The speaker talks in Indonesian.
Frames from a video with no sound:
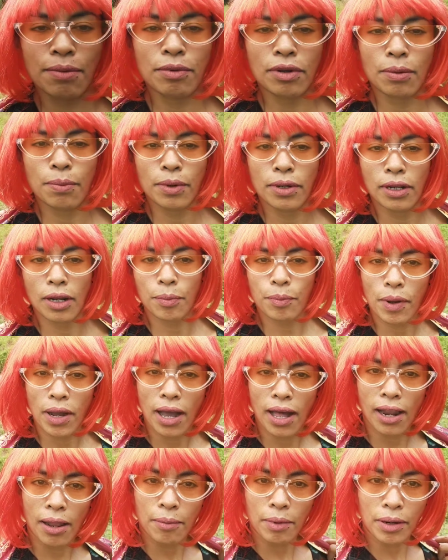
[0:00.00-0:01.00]
benar-benar
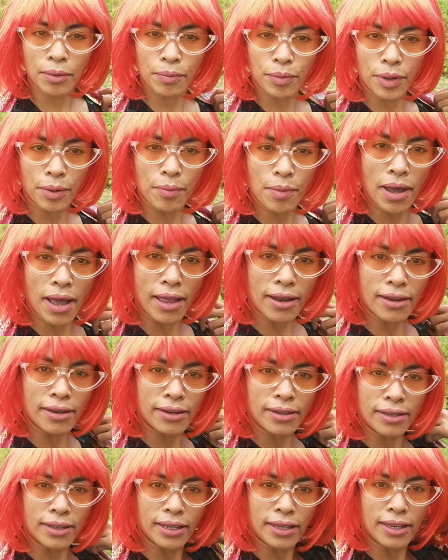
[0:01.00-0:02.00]
pengalaman
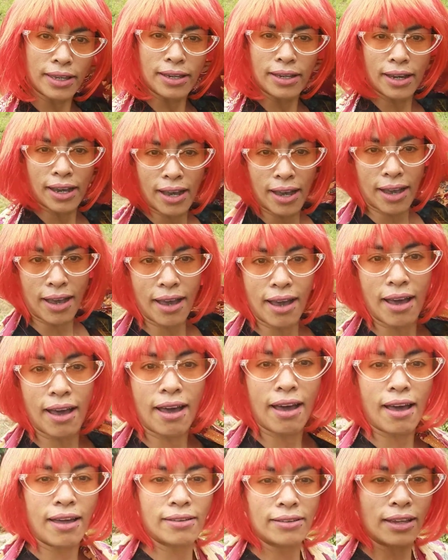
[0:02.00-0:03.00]
pribadi
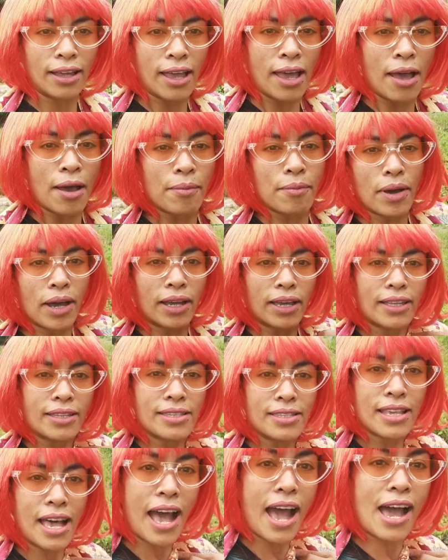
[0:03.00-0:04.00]
kan pakai
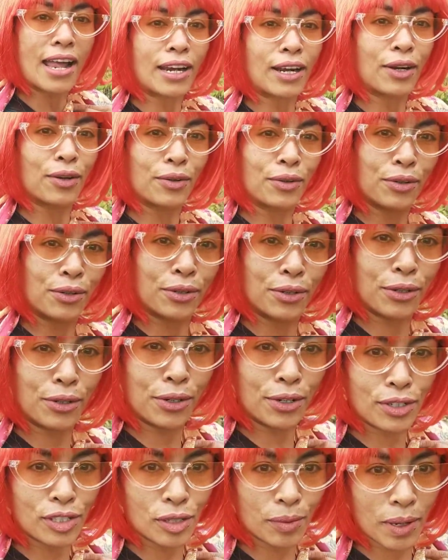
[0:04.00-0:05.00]

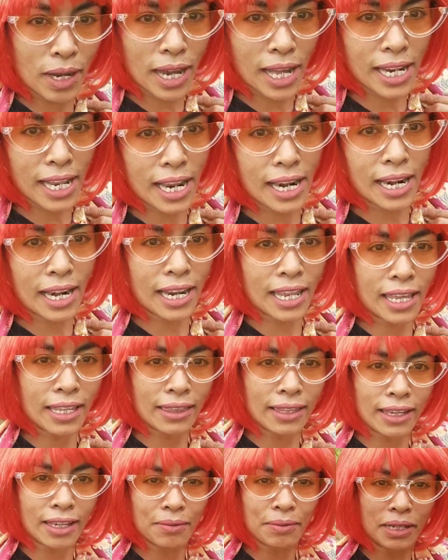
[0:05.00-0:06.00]
sarung coba kalian
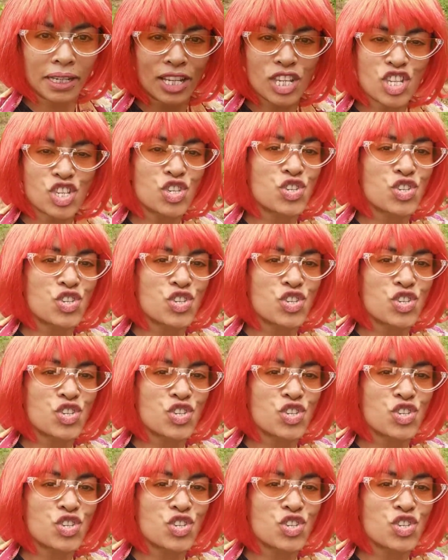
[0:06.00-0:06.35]
lihat ya kan pakai